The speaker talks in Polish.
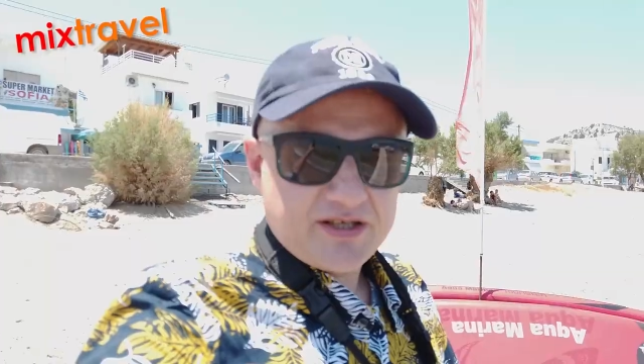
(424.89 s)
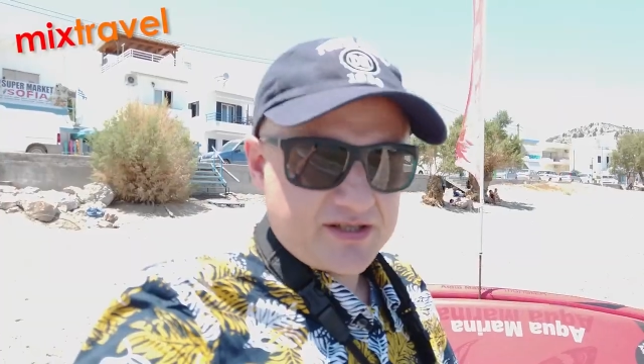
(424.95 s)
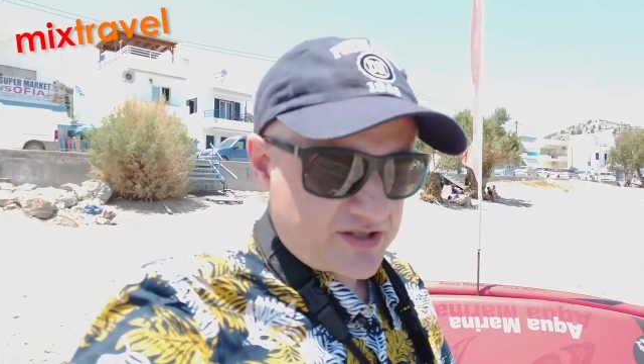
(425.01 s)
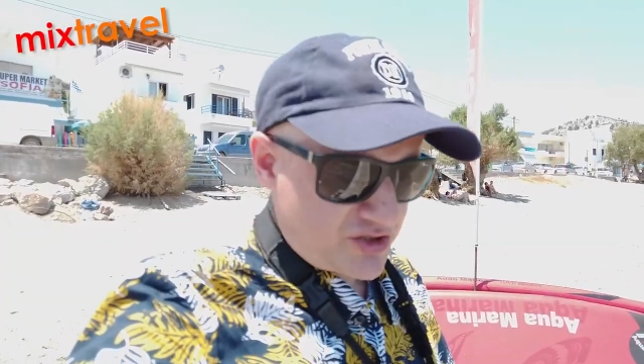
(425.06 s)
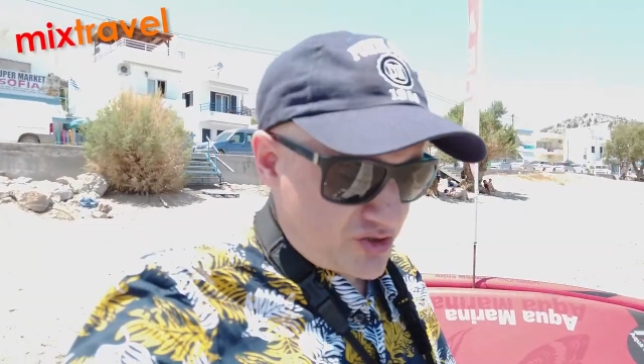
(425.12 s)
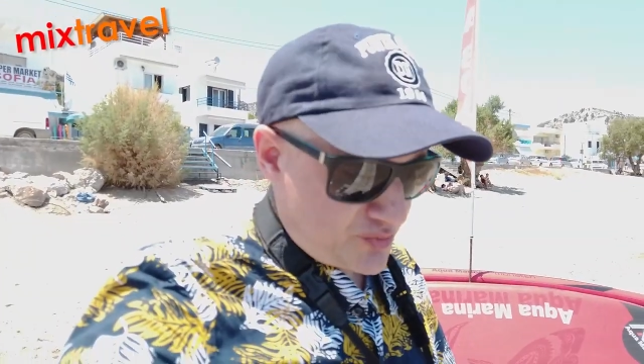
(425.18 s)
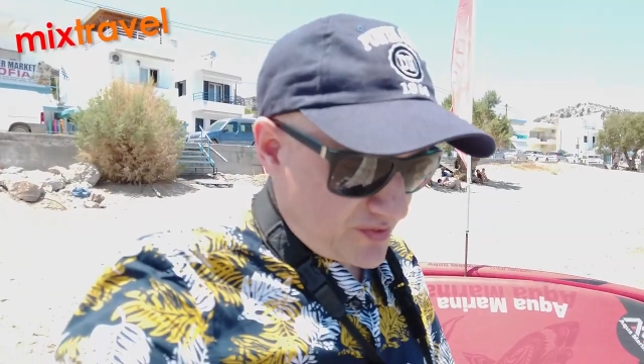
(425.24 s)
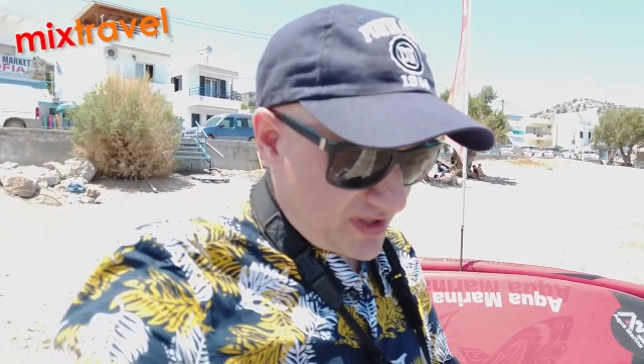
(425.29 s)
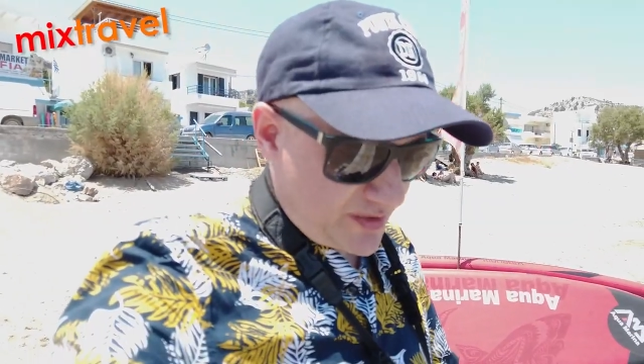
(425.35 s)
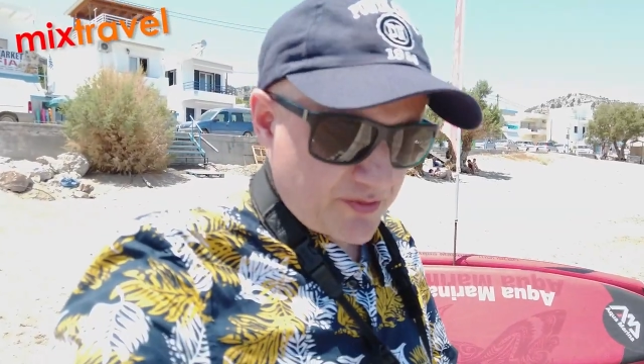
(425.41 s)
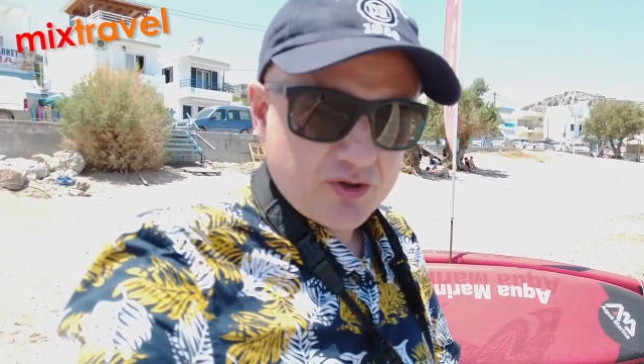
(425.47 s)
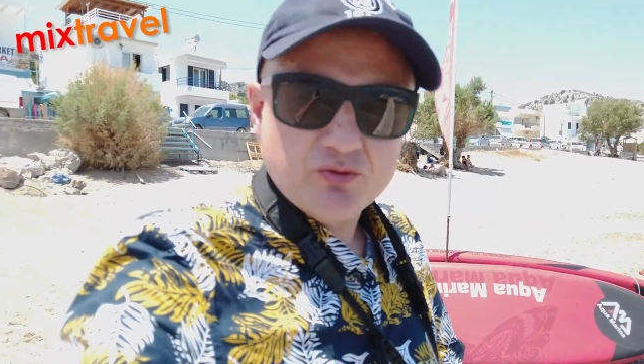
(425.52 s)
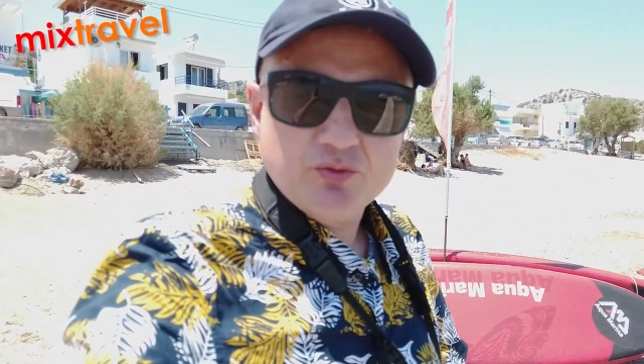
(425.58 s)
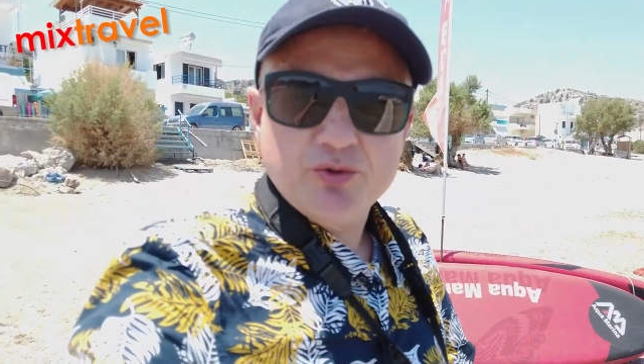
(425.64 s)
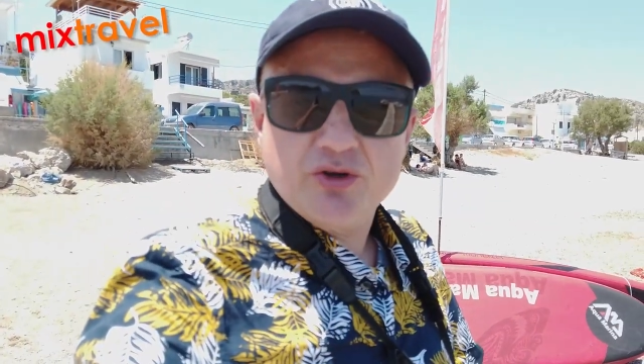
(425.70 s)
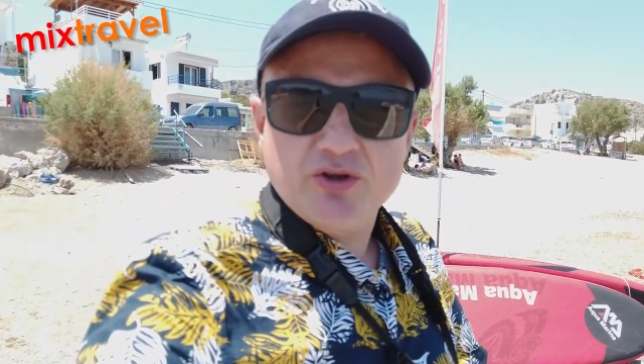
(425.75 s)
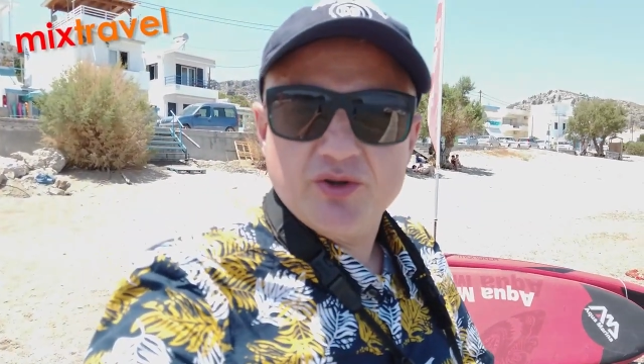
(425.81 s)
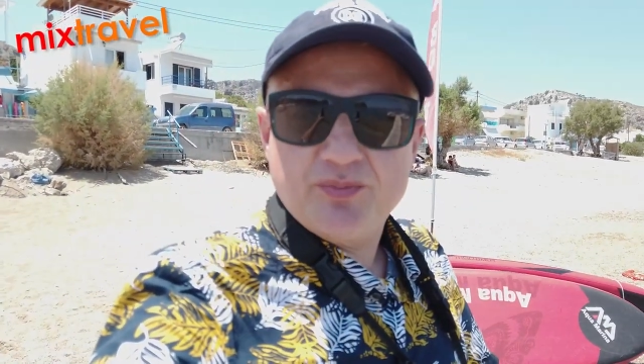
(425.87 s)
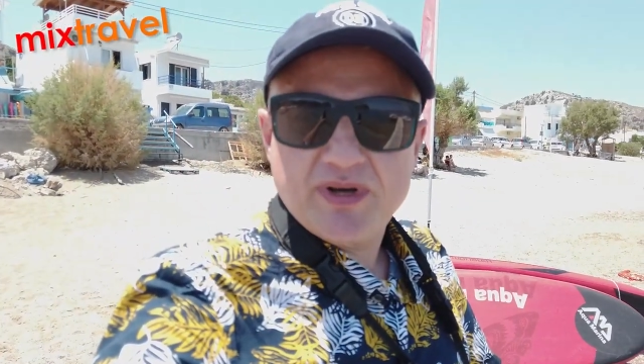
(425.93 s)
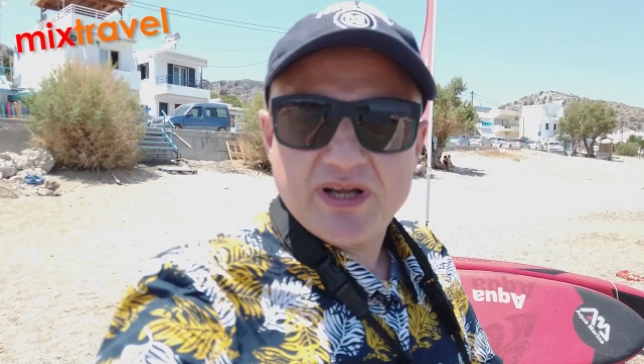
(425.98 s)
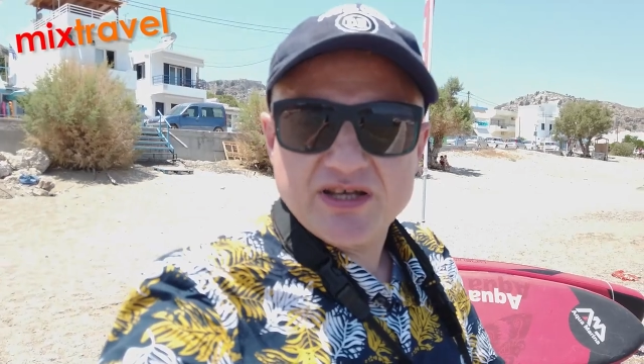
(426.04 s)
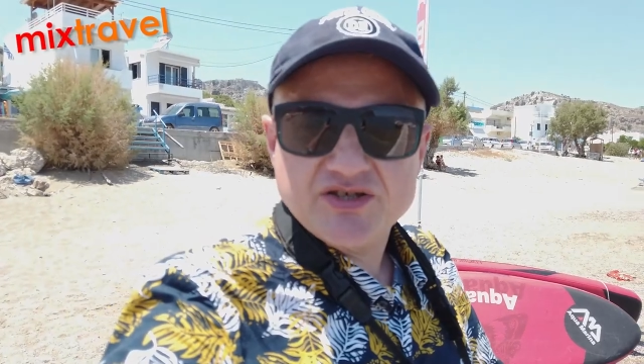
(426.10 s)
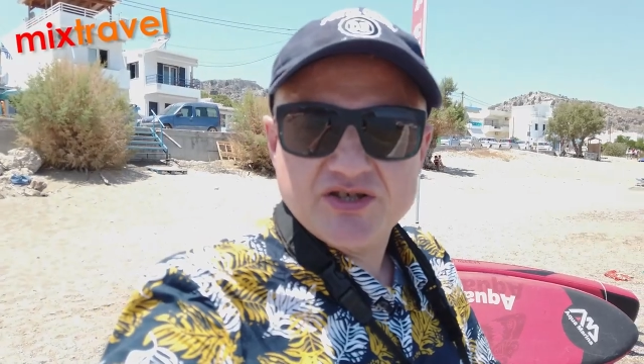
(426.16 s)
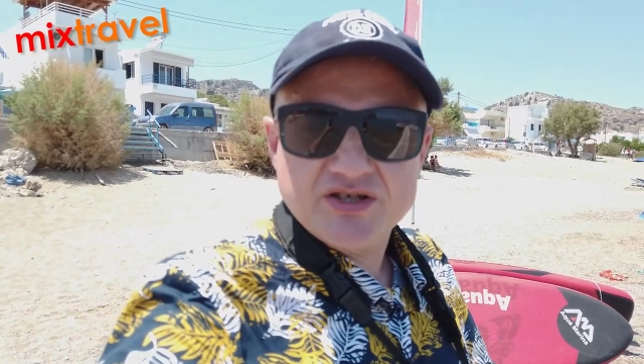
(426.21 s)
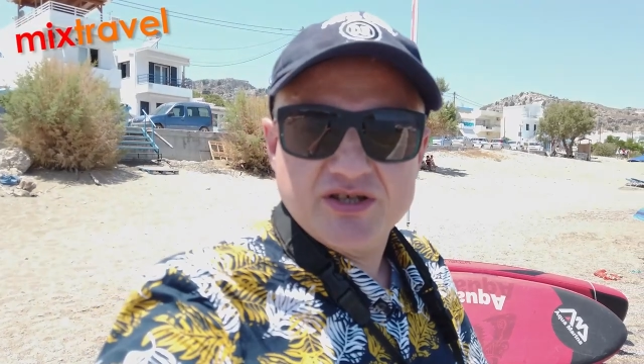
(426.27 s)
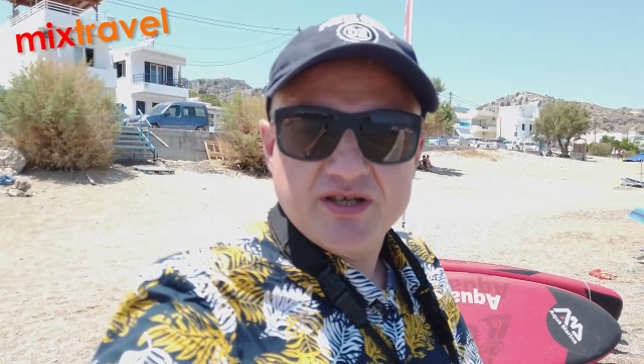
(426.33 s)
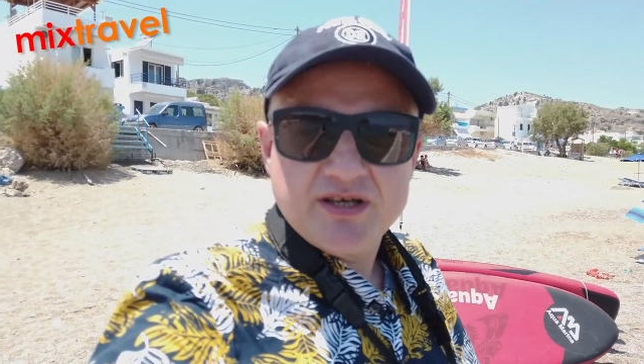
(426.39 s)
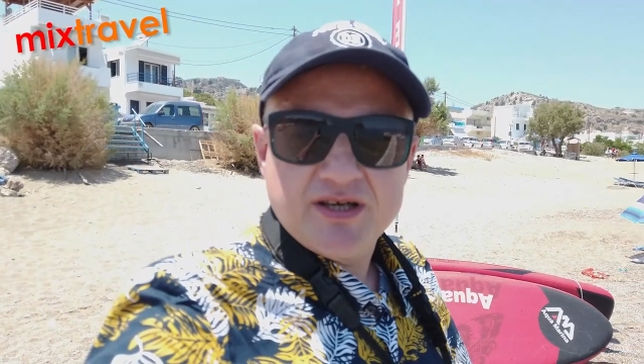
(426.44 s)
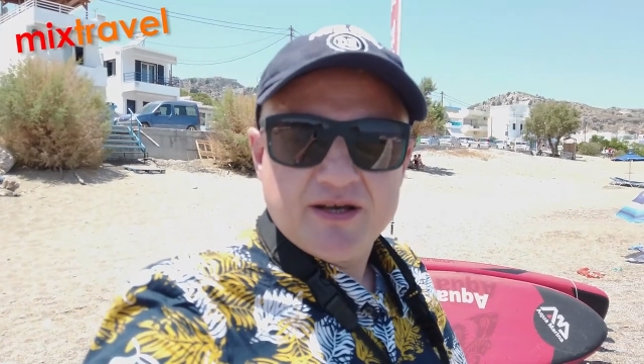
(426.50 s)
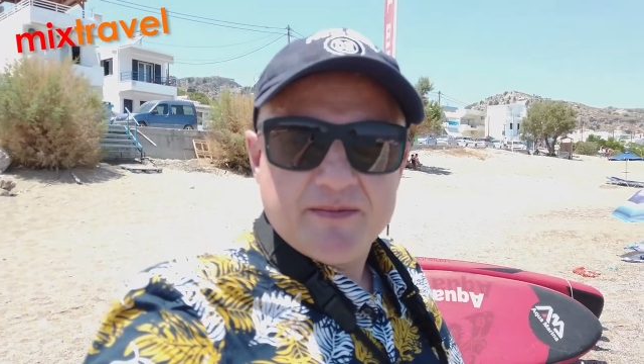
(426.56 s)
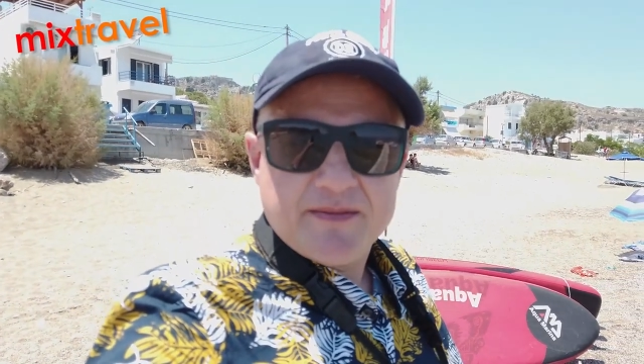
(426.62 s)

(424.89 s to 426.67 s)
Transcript: Jesteśmy na mojej ulubionej plaży,